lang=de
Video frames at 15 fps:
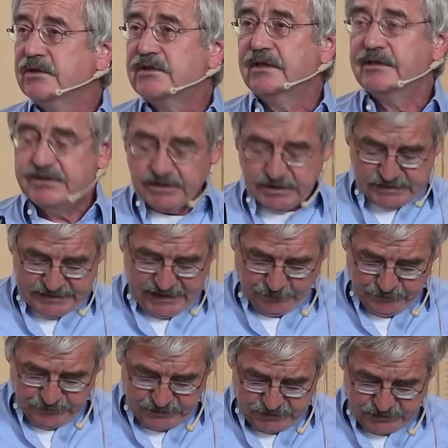städtischer
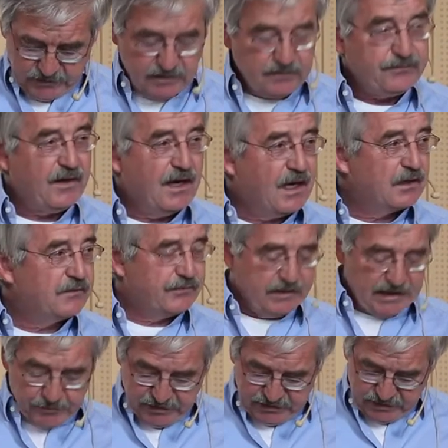Slums, die Gefahren von
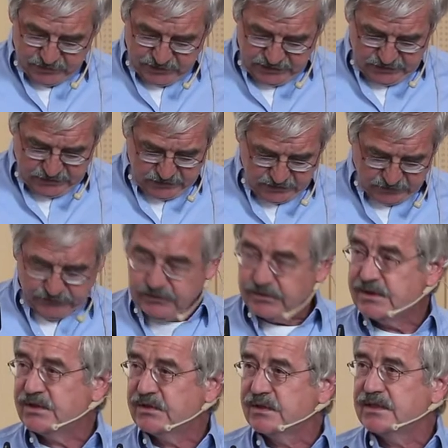Epidemien, der
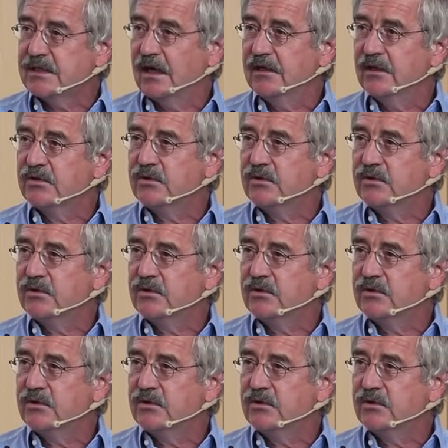Verlust sozialer